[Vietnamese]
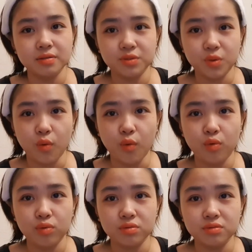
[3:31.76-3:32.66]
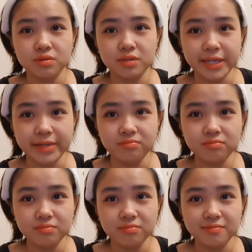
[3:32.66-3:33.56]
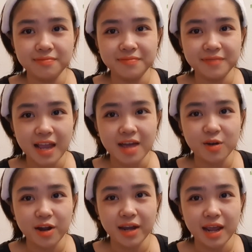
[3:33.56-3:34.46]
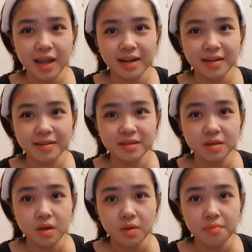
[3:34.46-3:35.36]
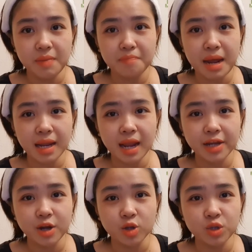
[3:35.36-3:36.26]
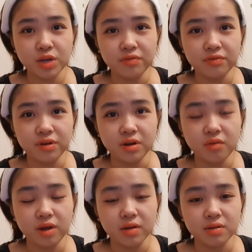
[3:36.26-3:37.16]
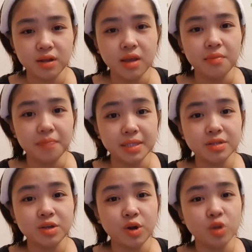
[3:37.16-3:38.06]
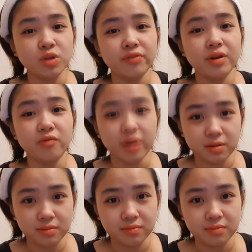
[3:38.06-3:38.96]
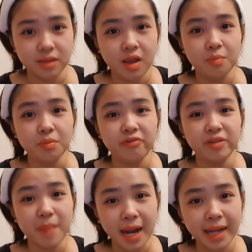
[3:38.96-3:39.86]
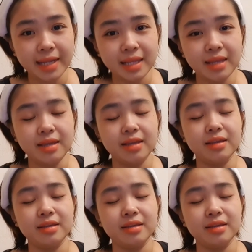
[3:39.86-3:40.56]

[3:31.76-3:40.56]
số 9 à câu hỏi này hay này biết bay hay nói chuyện với động vật mình sẽ chọn nói chuyện với động vật bởi vì bay thì